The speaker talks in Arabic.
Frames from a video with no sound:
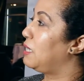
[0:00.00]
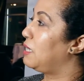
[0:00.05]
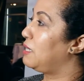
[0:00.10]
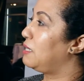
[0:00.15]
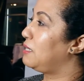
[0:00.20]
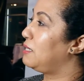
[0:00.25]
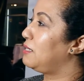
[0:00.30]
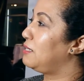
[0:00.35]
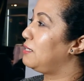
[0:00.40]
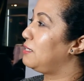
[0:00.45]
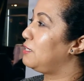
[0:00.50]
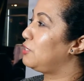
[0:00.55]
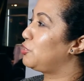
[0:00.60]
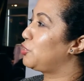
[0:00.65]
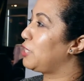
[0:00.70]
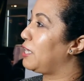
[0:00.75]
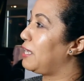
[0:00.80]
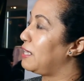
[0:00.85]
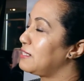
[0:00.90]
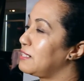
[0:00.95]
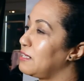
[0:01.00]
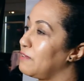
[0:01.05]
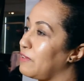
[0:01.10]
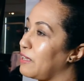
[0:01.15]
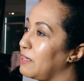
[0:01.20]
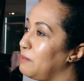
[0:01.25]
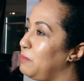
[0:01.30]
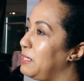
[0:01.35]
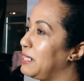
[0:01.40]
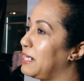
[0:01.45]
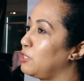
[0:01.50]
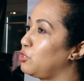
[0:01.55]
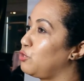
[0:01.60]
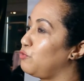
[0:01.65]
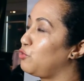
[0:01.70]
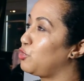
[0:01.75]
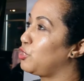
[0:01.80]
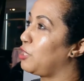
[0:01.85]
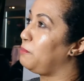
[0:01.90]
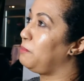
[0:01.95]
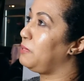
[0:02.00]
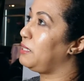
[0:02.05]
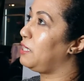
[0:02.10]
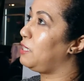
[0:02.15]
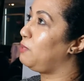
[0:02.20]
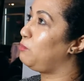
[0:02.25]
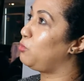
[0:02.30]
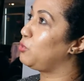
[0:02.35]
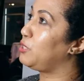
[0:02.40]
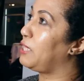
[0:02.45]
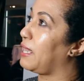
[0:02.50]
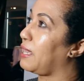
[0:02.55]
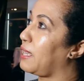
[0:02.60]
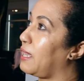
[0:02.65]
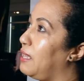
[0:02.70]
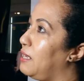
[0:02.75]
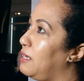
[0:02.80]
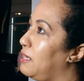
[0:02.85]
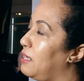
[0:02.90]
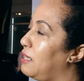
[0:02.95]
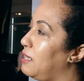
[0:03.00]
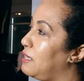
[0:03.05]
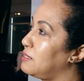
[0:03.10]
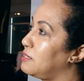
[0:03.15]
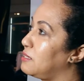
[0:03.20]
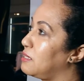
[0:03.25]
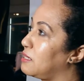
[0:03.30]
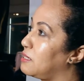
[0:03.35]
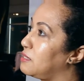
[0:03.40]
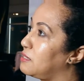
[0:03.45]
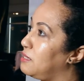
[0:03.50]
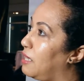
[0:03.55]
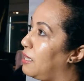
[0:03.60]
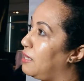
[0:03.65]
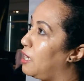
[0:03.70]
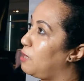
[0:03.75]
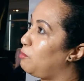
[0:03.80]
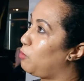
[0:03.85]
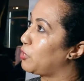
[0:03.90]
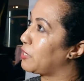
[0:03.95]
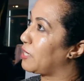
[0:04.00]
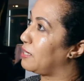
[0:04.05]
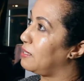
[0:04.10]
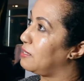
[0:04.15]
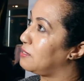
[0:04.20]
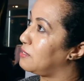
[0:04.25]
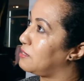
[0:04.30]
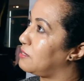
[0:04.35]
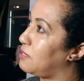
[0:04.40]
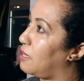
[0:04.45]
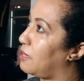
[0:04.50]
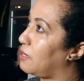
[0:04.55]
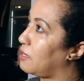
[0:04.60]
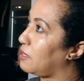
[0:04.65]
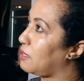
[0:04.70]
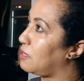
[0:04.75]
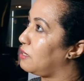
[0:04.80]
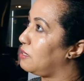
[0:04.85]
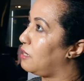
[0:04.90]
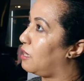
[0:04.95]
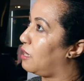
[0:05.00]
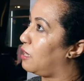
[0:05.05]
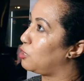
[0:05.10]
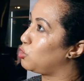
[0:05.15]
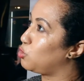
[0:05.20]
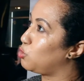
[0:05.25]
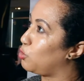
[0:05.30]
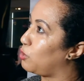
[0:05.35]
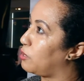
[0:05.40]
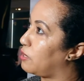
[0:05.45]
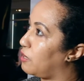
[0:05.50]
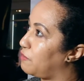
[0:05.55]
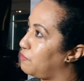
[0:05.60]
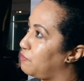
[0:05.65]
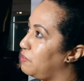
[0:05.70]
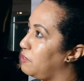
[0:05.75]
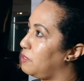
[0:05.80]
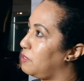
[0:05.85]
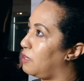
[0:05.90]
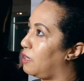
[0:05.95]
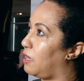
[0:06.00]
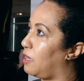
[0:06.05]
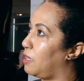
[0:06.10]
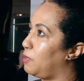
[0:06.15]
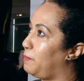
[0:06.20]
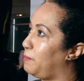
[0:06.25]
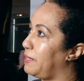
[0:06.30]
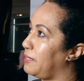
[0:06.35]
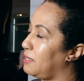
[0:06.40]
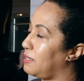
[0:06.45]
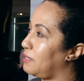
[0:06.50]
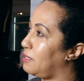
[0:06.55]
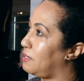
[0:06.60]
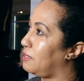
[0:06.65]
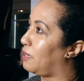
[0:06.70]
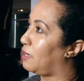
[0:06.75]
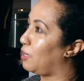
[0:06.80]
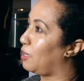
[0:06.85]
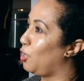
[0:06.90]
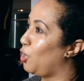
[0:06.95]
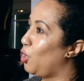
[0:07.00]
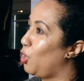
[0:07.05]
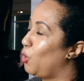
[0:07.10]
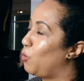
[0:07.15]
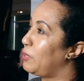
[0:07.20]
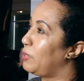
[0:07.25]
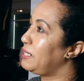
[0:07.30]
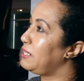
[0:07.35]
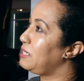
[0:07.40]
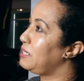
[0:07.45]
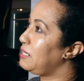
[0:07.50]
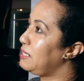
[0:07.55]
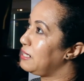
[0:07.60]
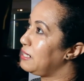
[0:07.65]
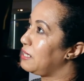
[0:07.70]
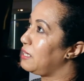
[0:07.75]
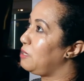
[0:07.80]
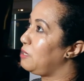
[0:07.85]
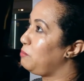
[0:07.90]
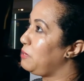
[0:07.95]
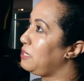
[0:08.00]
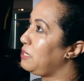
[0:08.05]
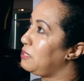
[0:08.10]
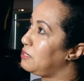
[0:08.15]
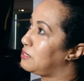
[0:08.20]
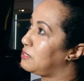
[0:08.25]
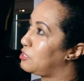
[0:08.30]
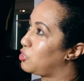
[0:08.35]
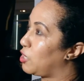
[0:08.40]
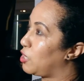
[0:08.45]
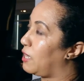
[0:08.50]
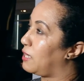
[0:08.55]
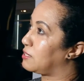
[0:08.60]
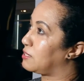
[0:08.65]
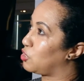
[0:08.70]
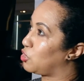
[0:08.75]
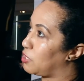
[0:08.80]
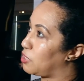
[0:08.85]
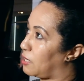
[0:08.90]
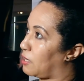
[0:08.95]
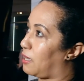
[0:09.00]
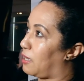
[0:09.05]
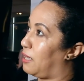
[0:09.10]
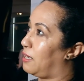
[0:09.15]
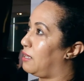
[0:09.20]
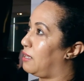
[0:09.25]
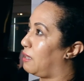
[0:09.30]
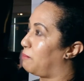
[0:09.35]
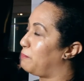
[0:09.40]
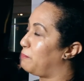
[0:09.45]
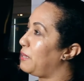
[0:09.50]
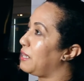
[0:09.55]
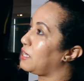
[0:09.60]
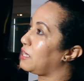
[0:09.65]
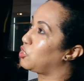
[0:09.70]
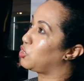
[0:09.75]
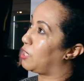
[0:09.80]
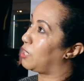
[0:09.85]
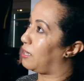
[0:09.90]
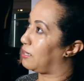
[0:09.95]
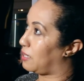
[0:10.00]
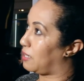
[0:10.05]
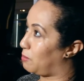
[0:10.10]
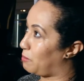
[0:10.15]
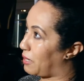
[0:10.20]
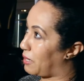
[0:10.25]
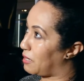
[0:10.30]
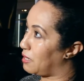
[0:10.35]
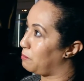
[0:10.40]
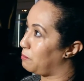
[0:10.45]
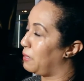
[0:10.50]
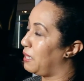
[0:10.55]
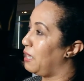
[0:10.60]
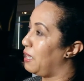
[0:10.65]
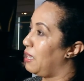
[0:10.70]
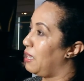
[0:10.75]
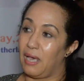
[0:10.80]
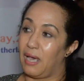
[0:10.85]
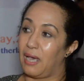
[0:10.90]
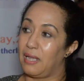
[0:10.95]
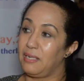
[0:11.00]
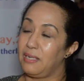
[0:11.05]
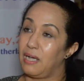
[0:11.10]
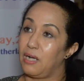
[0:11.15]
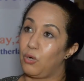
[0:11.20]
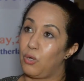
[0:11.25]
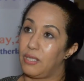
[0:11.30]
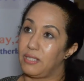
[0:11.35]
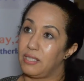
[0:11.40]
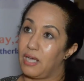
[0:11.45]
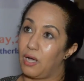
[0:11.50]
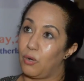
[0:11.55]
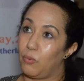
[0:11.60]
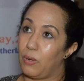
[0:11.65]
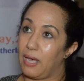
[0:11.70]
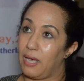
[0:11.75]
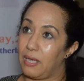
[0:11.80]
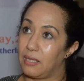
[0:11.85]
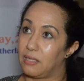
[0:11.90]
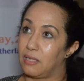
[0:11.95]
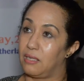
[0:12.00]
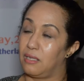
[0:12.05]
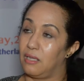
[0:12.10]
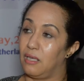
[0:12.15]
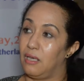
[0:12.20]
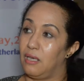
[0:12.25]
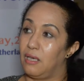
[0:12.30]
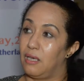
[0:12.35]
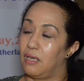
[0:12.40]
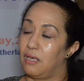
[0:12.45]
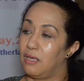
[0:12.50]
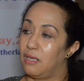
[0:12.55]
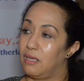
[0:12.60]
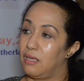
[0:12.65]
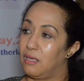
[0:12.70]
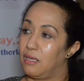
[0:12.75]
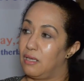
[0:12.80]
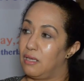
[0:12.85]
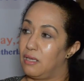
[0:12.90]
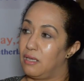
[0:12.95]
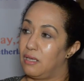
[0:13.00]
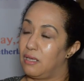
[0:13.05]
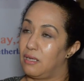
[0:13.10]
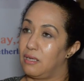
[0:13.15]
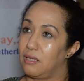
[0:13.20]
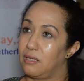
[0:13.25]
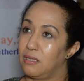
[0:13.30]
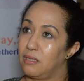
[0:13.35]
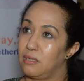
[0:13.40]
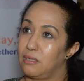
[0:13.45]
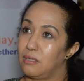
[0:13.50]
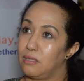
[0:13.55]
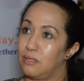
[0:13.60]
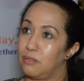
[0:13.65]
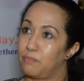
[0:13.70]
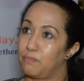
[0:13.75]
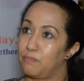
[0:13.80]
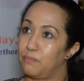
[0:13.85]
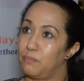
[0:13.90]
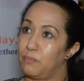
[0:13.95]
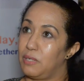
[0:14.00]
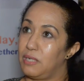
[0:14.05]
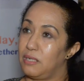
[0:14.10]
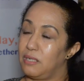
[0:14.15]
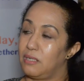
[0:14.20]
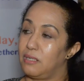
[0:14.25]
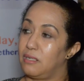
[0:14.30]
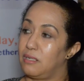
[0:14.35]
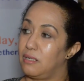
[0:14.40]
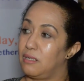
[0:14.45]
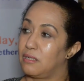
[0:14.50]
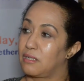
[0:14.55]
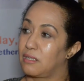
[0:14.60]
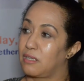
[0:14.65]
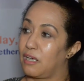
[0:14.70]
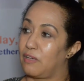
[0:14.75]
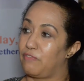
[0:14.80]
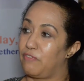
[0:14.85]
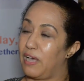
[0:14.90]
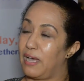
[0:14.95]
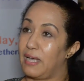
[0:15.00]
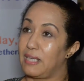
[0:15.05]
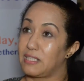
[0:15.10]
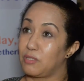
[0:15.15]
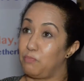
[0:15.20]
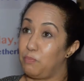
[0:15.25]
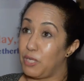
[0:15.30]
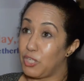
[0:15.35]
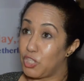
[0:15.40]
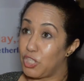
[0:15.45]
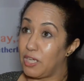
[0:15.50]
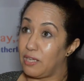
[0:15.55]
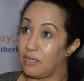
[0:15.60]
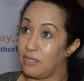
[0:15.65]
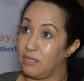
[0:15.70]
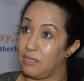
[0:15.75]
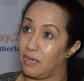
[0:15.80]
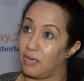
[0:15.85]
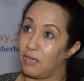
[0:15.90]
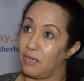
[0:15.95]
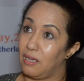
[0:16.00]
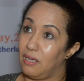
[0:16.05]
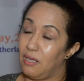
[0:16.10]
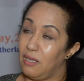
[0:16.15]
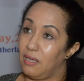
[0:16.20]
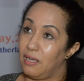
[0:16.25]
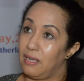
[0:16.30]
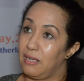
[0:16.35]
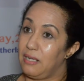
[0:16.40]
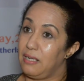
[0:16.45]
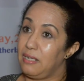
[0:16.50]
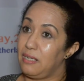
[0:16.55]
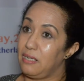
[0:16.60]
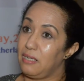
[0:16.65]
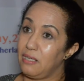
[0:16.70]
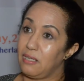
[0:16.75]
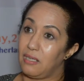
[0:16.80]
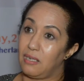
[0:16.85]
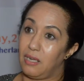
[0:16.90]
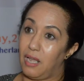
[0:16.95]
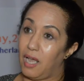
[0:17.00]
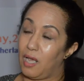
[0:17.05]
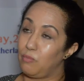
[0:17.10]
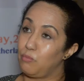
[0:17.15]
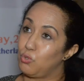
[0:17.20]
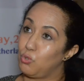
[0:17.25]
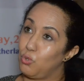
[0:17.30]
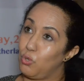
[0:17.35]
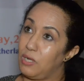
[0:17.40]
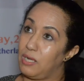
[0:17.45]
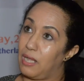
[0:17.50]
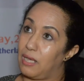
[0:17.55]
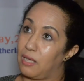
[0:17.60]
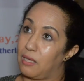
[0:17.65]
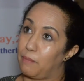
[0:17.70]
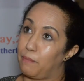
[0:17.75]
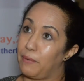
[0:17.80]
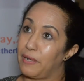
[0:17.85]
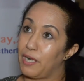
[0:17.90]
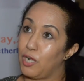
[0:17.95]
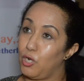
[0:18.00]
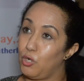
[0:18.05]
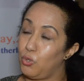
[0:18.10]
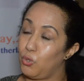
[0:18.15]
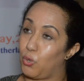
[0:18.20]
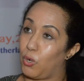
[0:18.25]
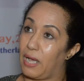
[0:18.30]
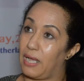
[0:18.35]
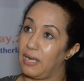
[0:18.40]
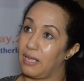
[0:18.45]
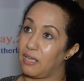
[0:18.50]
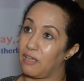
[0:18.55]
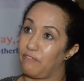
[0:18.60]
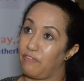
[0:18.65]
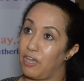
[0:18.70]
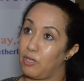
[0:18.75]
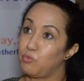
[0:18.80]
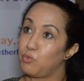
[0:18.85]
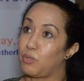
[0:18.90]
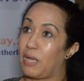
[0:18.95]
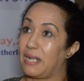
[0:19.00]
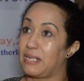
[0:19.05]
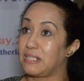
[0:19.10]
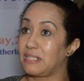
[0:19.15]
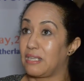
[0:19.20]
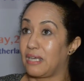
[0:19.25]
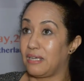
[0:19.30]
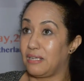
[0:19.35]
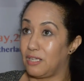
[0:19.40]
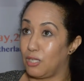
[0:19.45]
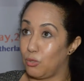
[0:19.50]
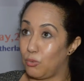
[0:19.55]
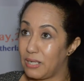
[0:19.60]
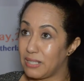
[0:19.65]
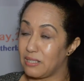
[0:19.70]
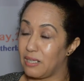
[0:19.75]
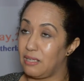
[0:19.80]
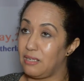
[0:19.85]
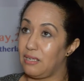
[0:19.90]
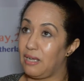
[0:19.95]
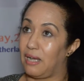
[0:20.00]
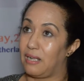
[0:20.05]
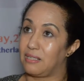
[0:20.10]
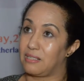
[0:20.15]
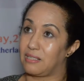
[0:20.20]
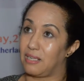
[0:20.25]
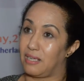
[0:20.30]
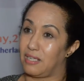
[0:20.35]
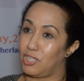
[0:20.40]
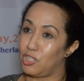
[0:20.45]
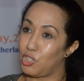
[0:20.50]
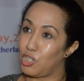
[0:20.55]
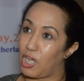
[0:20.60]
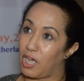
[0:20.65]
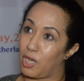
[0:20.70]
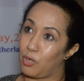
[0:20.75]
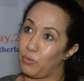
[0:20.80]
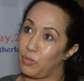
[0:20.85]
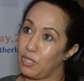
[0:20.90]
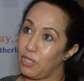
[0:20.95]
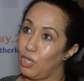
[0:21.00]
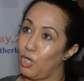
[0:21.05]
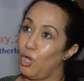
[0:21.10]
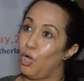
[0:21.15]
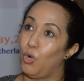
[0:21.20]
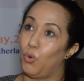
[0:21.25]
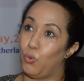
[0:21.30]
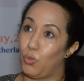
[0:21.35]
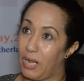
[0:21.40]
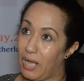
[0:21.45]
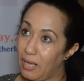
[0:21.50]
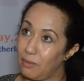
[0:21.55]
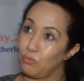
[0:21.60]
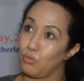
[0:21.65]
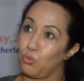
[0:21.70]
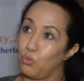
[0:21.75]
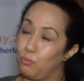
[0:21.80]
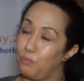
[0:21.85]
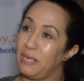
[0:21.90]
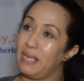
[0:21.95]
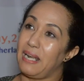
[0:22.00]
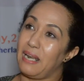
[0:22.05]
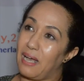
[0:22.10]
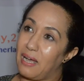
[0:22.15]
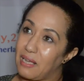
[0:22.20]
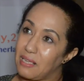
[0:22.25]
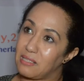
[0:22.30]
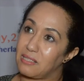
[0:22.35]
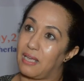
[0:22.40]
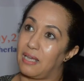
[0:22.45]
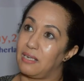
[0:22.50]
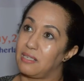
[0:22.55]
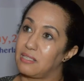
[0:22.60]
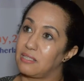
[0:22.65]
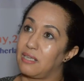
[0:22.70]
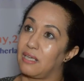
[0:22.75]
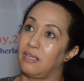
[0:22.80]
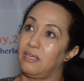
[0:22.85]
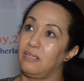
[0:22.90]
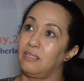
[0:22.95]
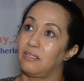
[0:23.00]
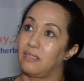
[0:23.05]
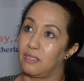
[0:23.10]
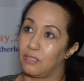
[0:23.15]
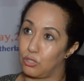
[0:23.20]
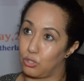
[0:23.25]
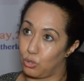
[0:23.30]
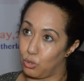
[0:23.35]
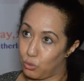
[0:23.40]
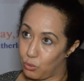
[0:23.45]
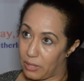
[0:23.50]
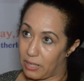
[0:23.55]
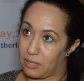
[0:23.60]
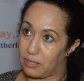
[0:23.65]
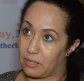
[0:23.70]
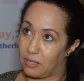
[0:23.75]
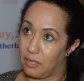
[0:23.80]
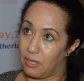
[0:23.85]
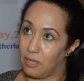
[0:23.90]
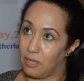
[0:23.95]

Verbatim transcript: الجهه السابقه ملي كنشوفوا جميع المداخلات ركزنا على المعطيات التاريخيه الجغرافيه البيئيه ولكن اللي كيميز جهه الشرق على باقي جهات المغرب انه عندها واحد آه، الكفاءات بشريه اللي الحمد لله برهنوا على كفاءه على الصعيد الوطني على الصعيد الجهوي والحمد وبالاخص على الصعيد الدولي